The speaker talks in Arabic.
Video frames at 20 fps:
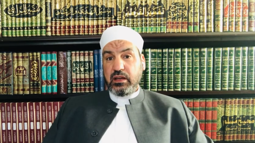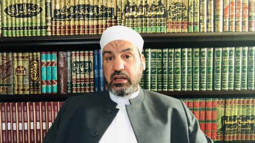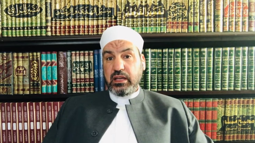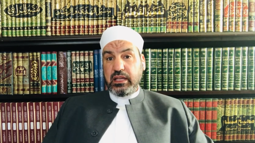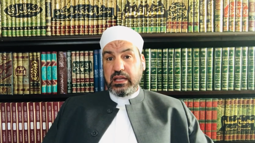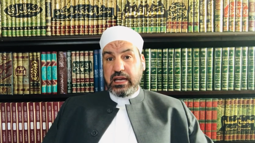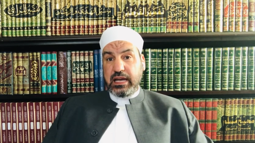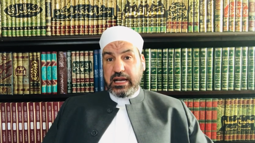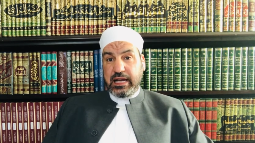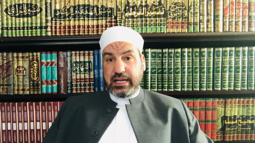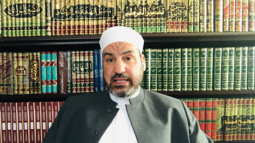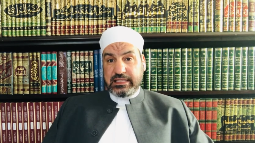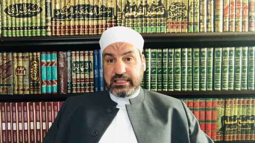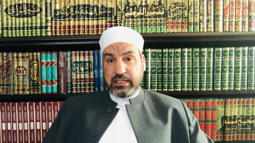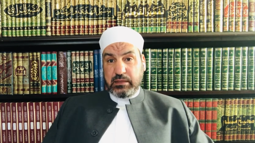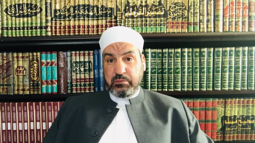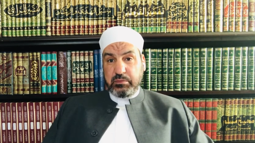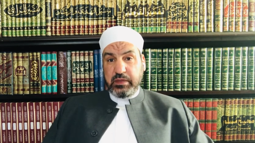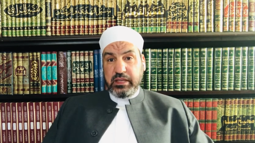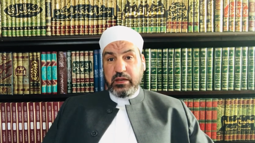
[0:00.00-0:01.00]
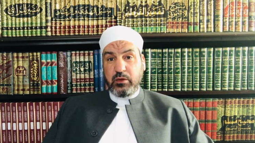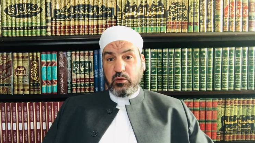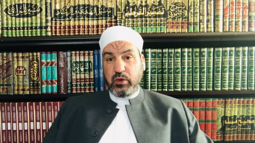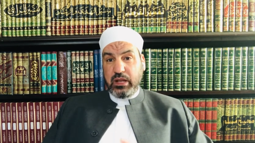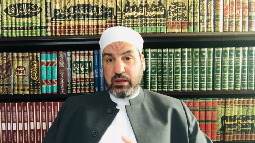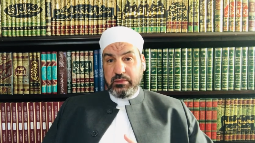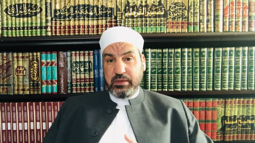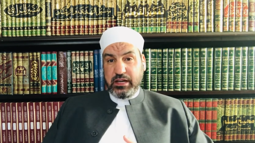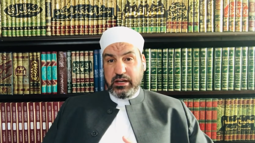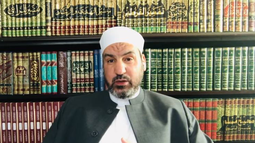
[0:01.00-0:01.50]
هي أحست به
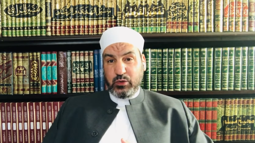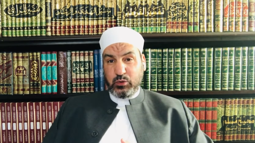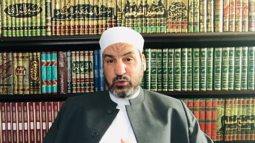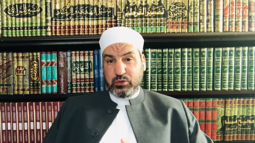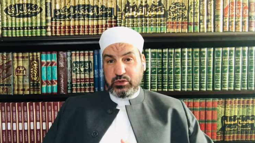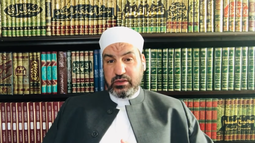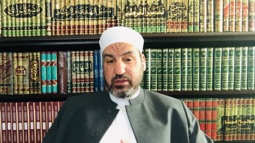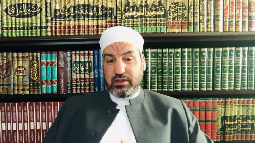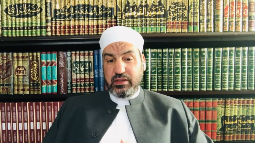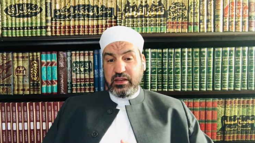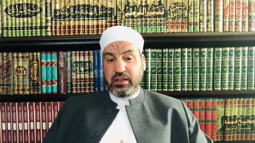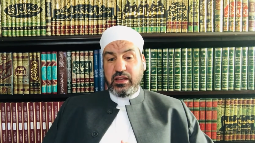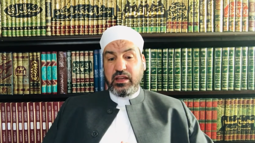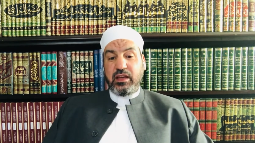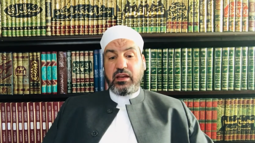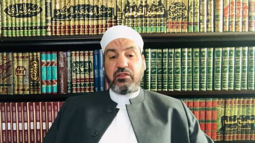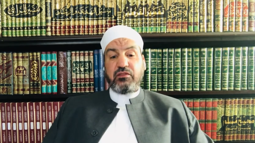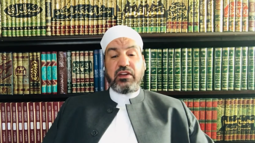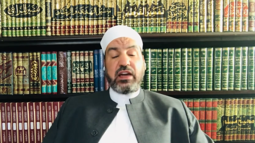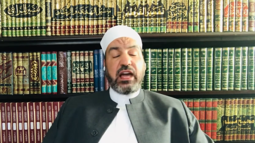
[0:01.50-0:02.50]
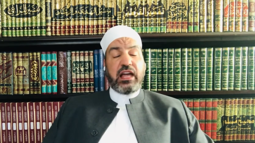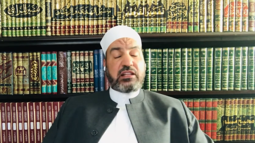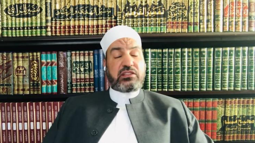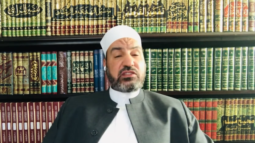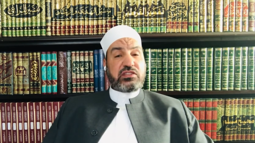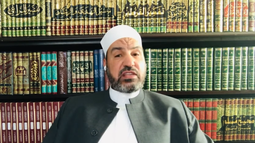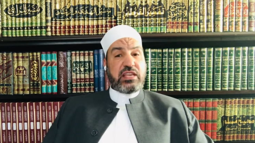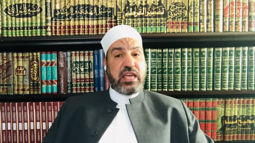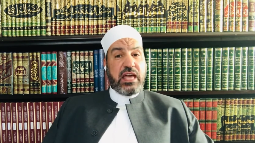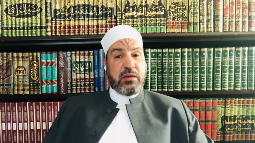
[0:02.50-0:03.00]
ولم يخرج فهل
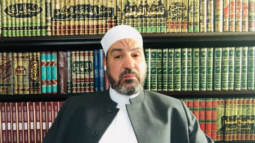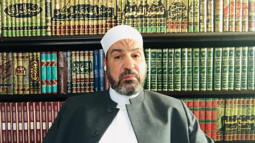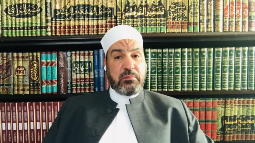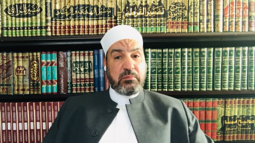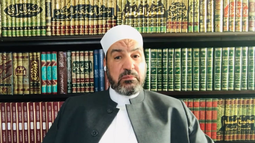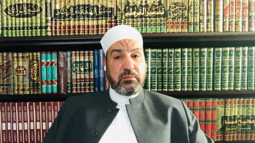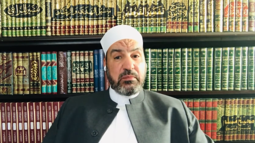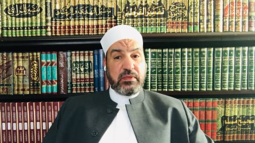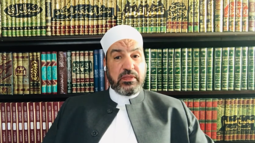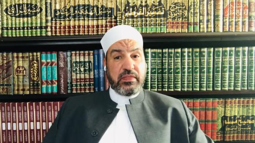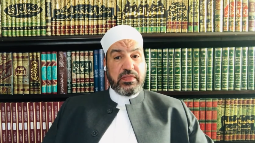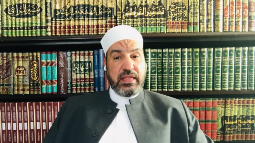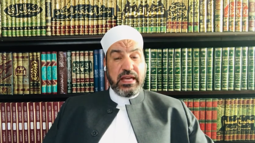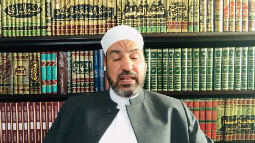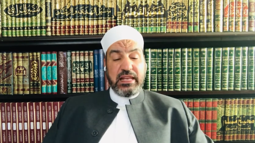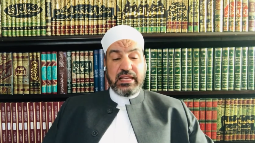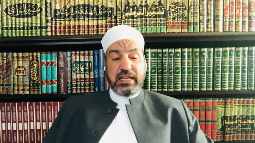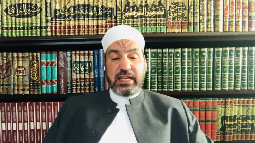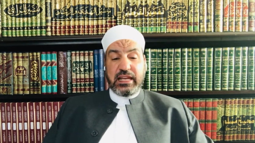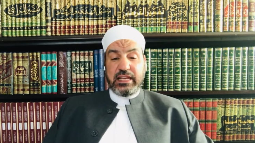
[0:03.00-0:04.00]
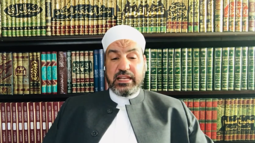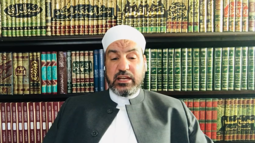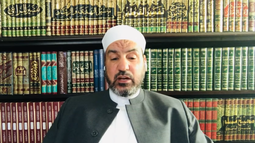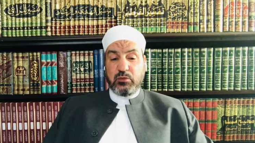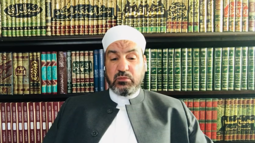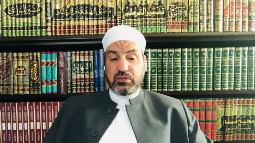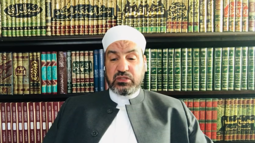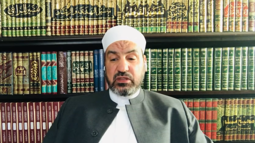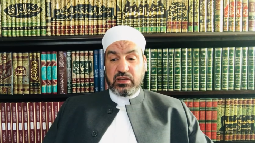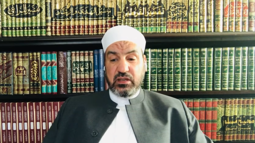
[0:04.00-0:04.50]
صيام ذلك
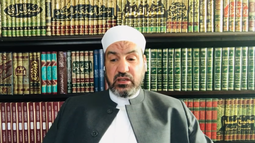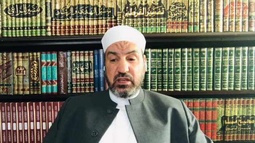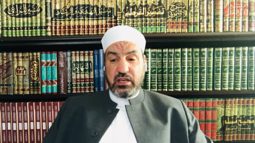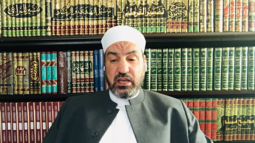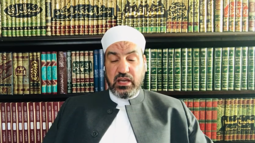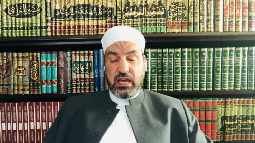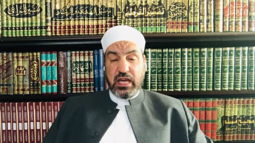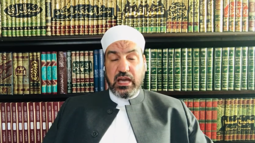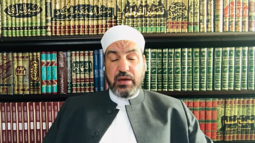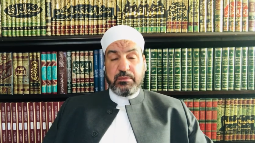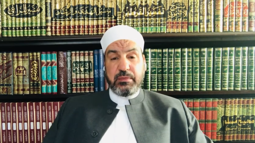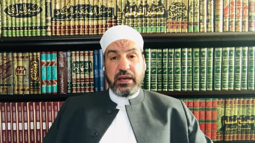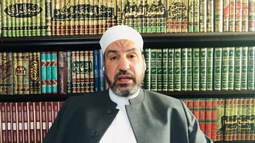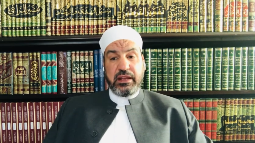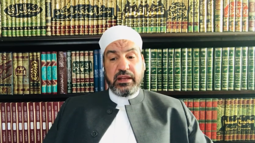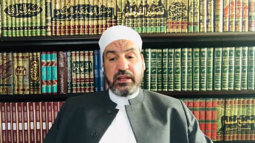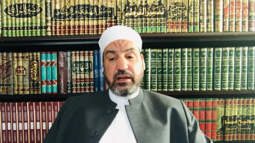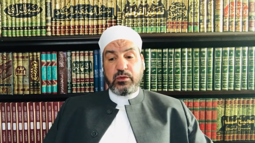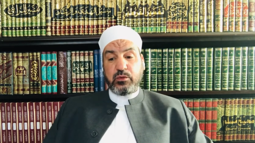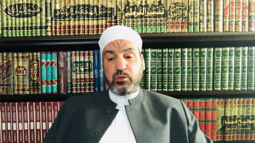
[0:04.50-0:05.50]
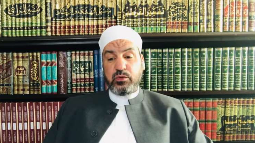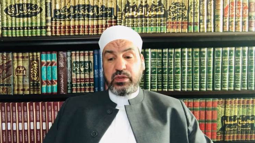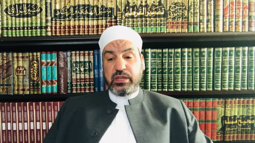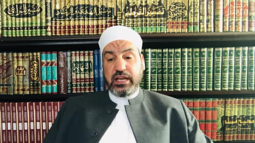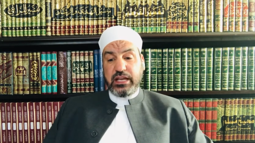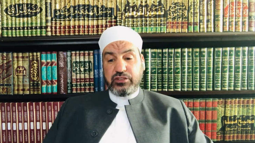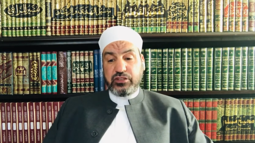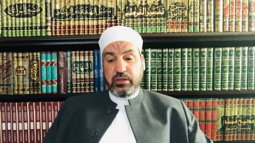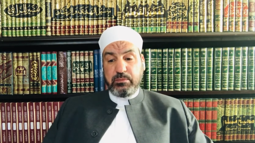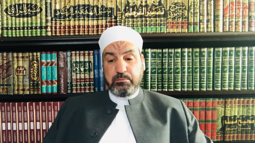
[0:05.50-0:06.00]
اليوم صحيح أم أنه
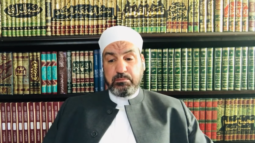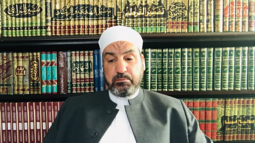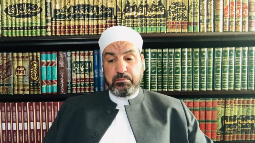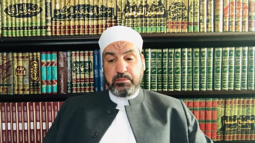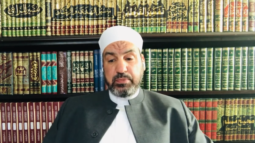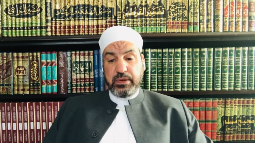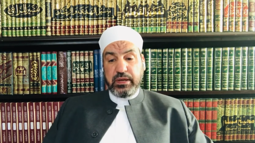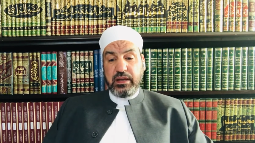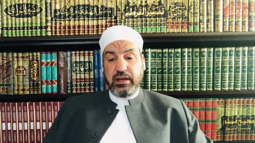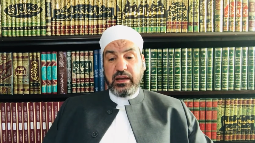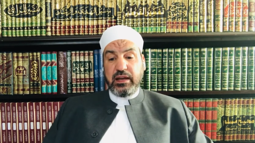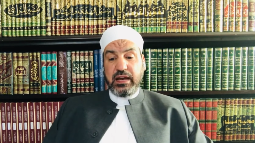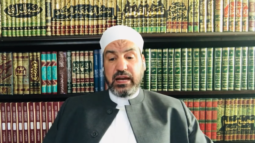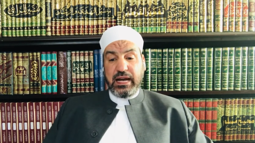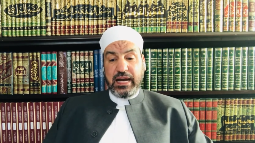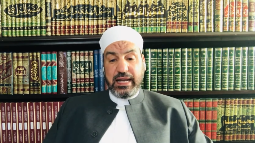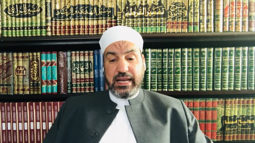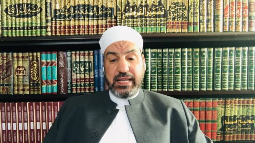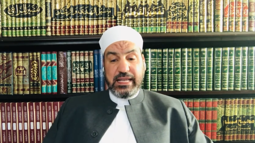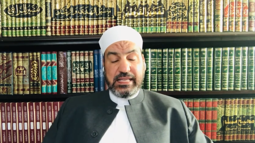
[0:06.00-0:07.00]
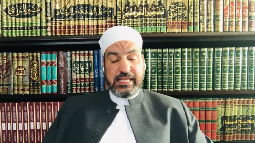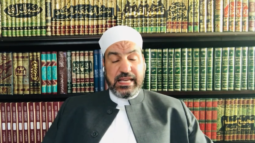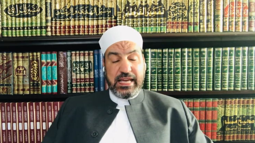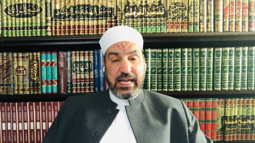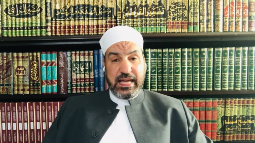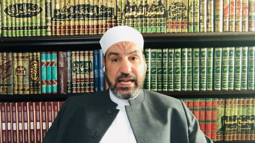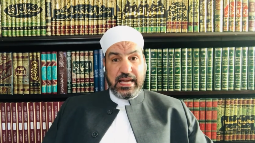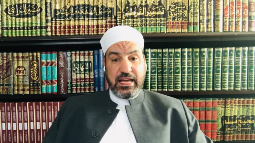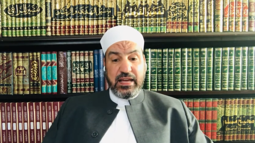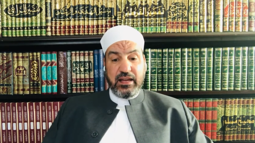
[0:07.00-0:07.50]
يجب
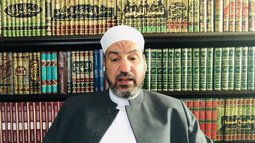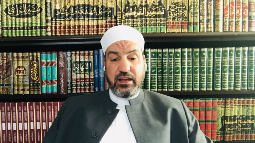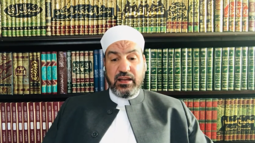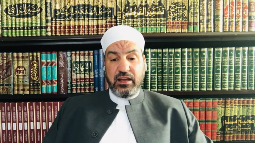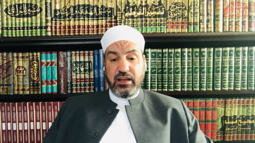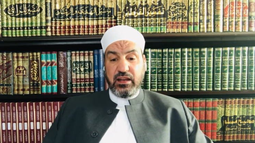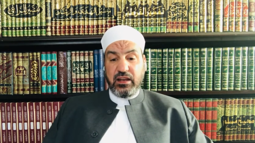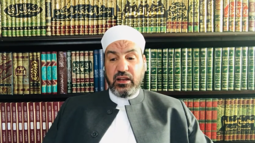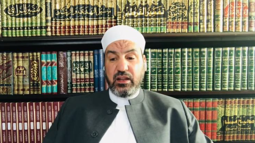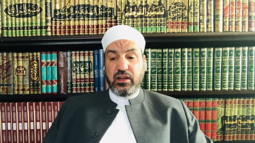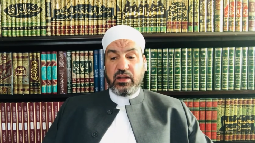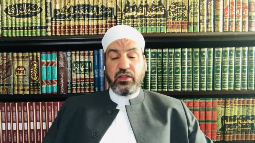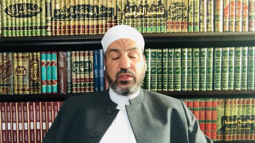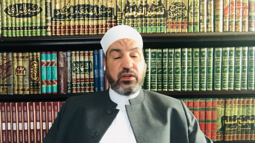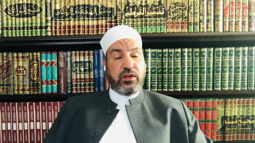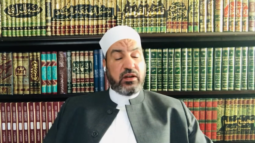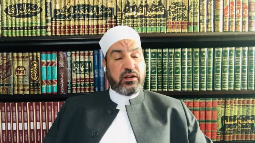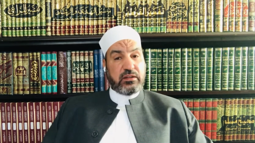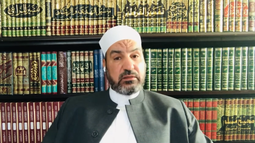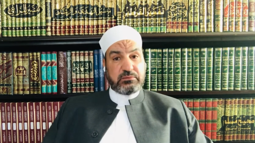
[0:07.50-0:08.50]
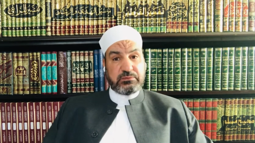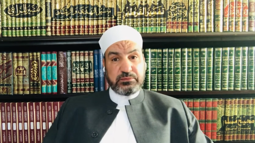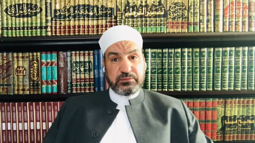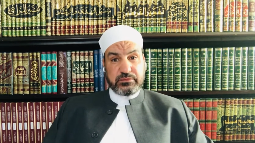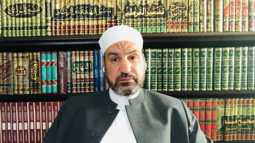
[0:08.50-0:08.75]
عليها القضاء